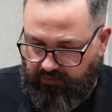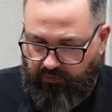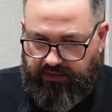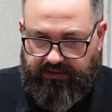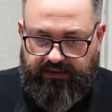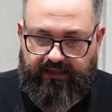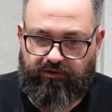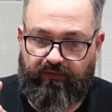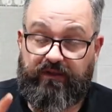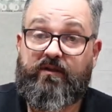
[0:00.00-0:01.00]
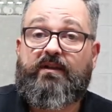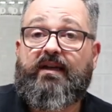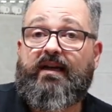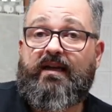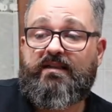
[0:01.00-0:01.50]
quindi adesso vado ad
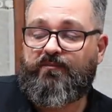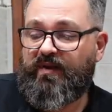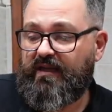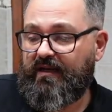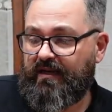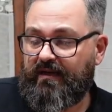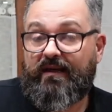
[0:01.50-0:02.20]
attaccare la spina,